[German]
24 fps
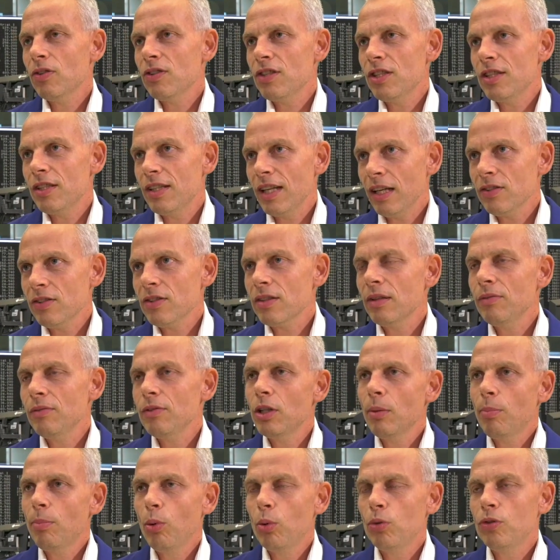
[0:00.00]
und sich das dann
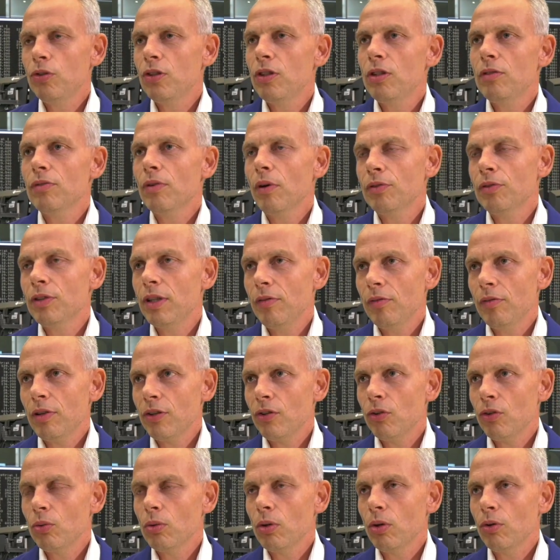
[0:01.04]
wieder positiv auf die
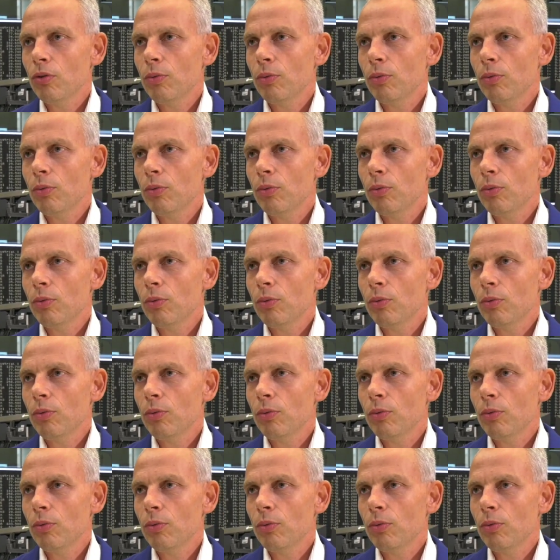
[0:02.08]
Inflation